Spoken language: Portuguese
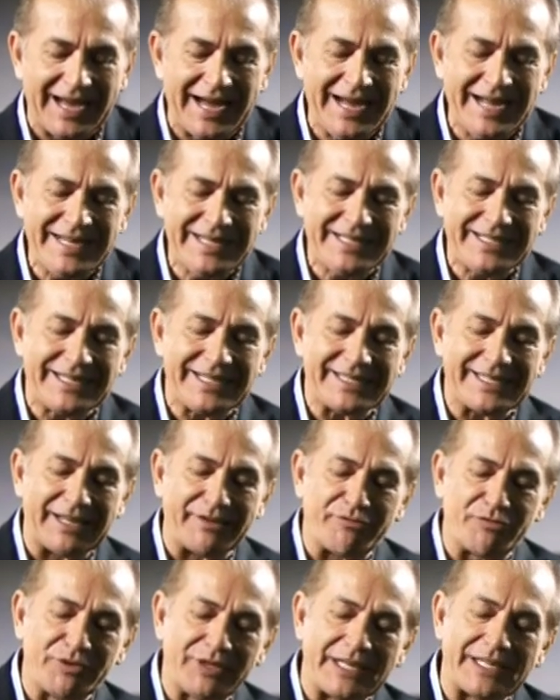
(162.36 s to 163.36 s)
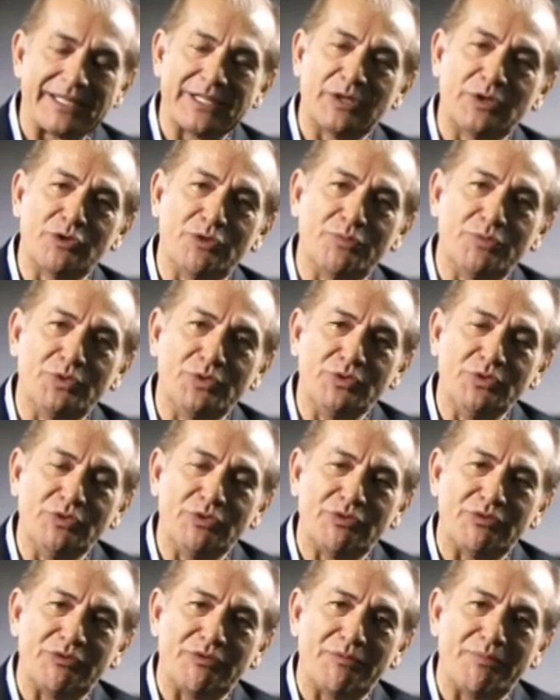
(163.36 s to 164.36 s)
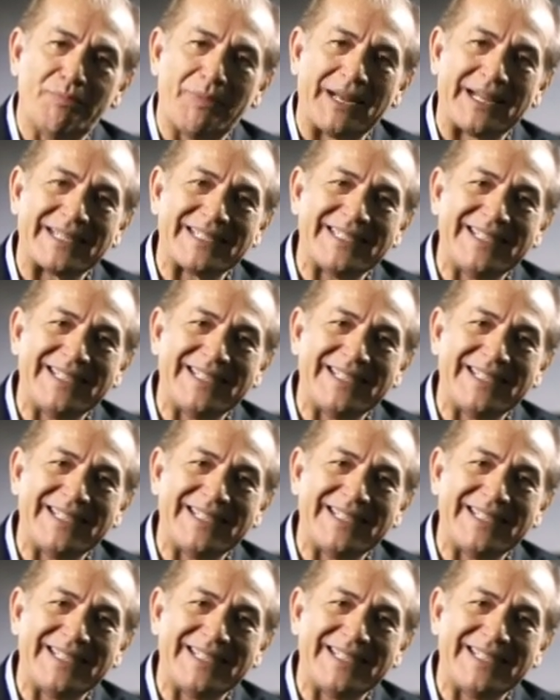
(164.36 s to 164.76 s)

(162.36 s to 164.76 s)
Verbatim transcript: antes da fundação do mundo para